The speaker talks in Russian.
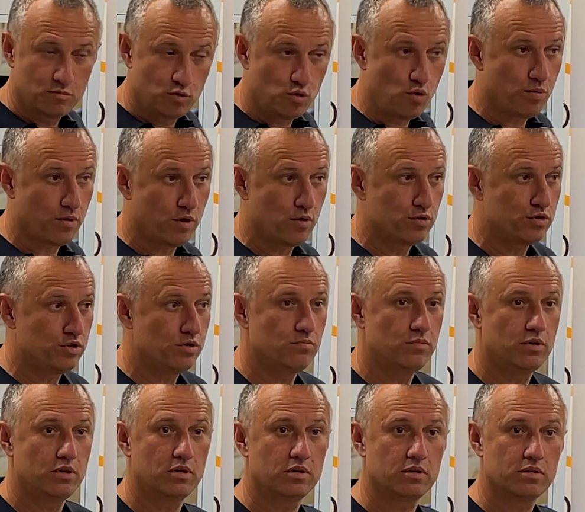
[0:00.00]
Добрые очень
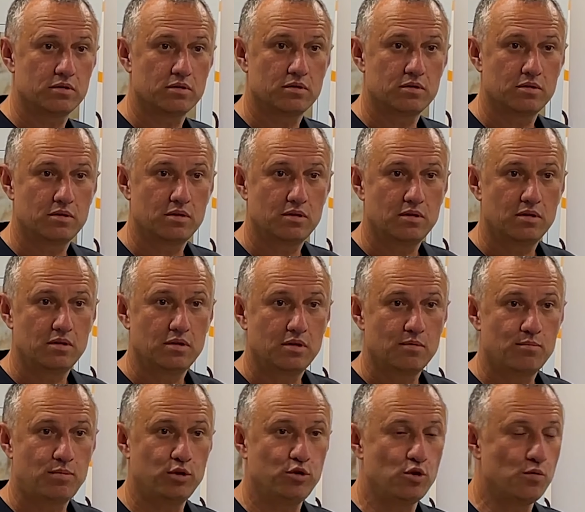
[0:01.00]
были.
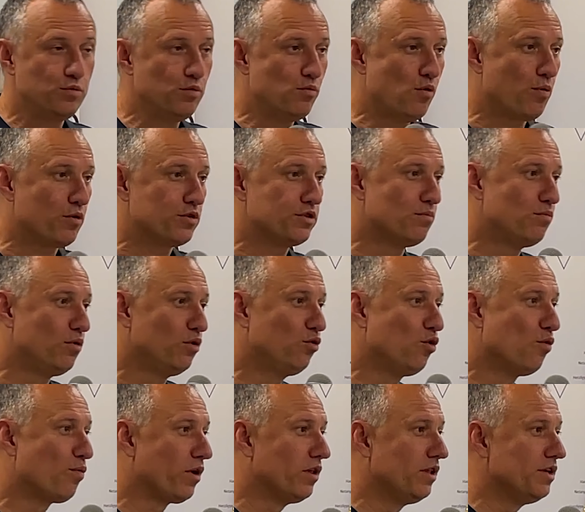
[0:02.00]
Подобным образом был
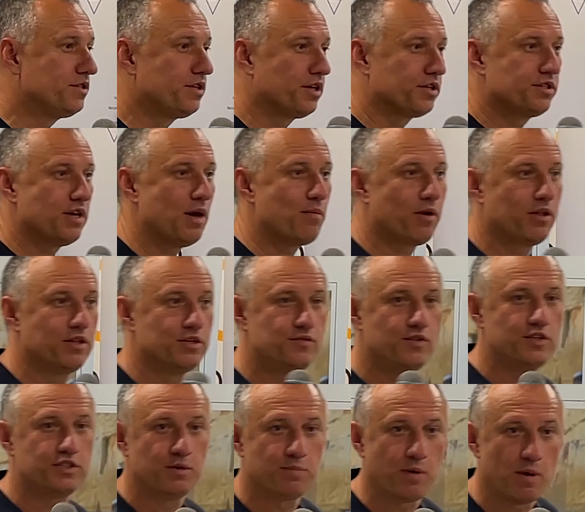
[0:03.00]
добрый Лестер Самрал,
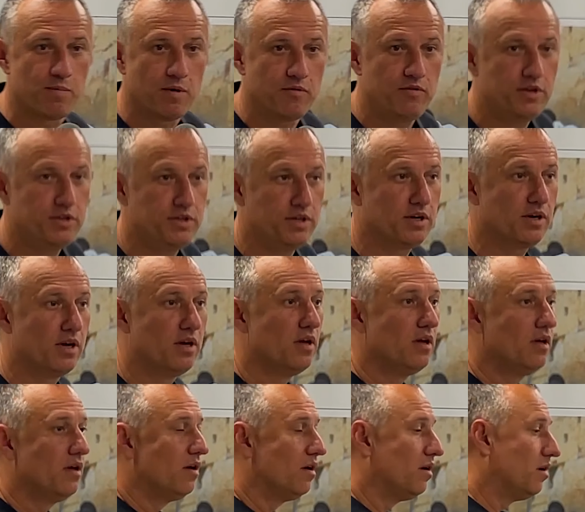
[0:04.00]
известный проповедник
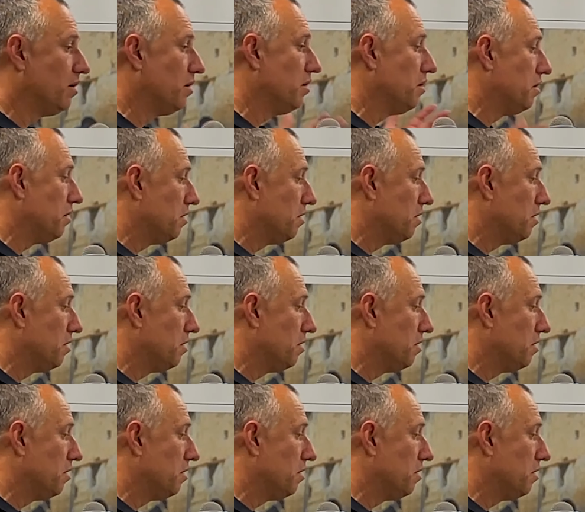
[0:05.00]
э,